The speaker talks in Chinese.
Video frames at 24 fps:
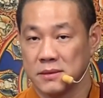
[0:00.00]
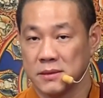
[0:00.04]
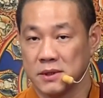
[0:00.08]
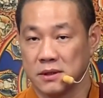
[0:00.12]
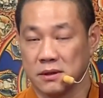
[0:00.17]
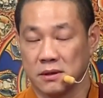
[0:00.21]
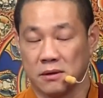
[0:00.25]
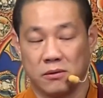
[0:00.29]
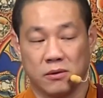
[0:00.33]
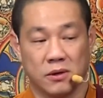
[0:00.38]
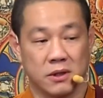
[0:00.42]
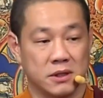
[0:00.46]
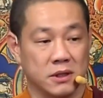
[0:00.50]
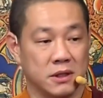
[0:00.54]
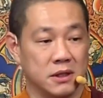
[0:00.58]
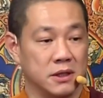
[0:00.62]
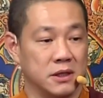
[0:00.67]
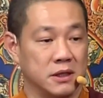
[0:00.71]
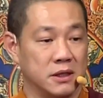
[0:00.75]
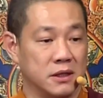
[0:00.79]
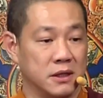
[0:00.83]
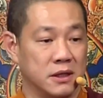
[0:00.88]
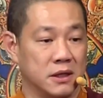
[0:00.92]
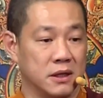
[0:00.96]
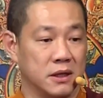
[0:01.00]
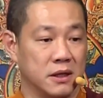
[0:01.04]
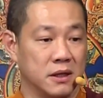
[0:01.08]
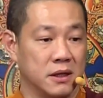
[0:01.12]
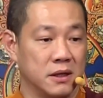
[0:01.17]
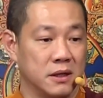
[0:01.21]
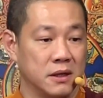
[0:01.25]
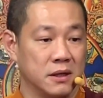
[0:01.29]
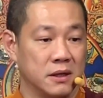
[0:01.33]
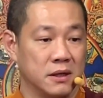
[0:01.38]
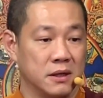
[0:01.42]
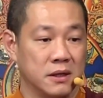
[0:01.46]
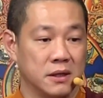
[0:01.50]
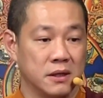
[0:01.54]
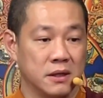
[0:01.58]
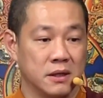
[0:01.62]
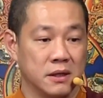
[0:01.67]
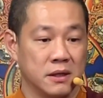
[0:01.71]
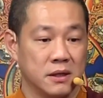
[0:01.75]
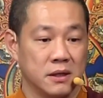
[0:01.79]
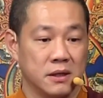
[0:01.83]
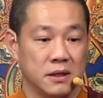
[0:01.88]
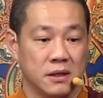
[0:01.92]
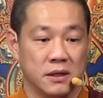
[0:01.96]
啊，或者你的
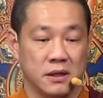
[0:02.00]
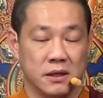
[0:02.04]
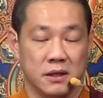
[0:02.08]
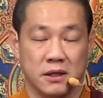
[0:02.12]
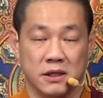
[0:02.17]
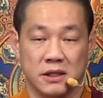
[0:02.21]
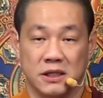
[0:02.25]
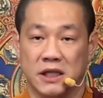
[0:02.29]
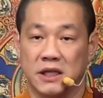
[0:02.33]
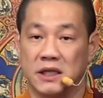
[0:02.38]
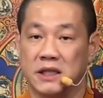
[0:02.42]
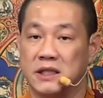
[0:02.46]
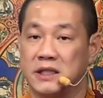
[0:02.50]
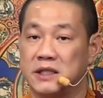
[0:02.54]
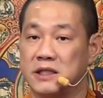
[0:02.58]
人